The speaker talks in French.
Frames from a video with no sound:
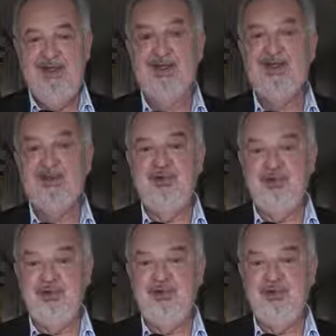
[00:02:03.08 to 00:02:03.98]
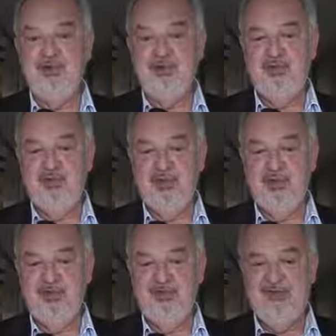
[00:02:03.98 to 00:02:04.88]
bien entendu
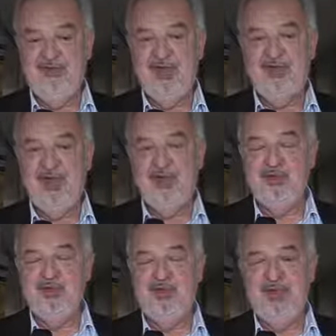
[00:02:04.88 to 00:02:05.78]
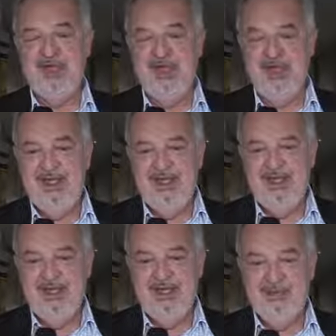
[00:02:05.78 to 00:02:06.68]
euh, un effort qui sera continué.
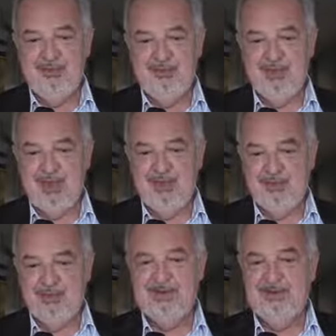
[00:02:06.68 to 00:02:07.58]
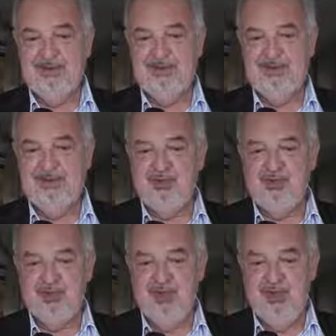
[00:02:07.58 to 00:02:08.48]
Et en tout cas, je
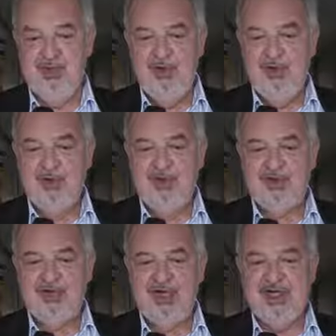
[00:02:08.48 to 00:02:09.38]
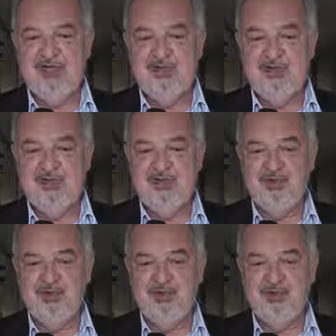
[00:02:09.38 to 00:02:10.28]
m'en charge pour ce
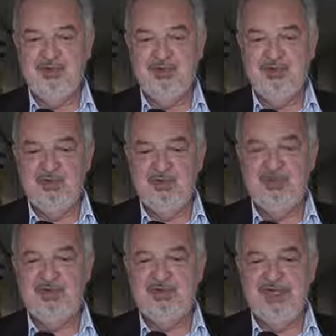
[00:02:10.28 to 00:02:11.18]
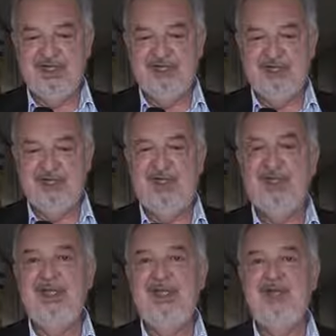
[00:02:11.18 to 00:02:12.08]
que me concerne pour
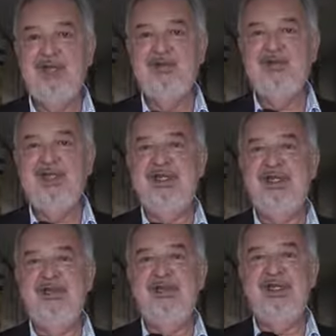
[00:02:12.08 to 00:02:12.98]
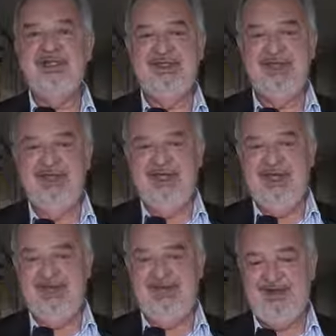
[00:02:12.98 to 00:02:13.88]
les deux années qui me restent
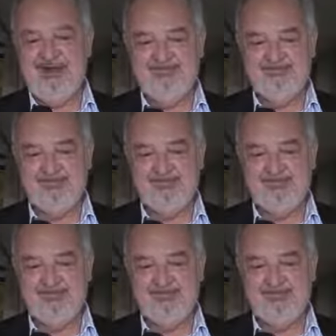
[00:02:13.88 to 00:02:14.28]
à, faire.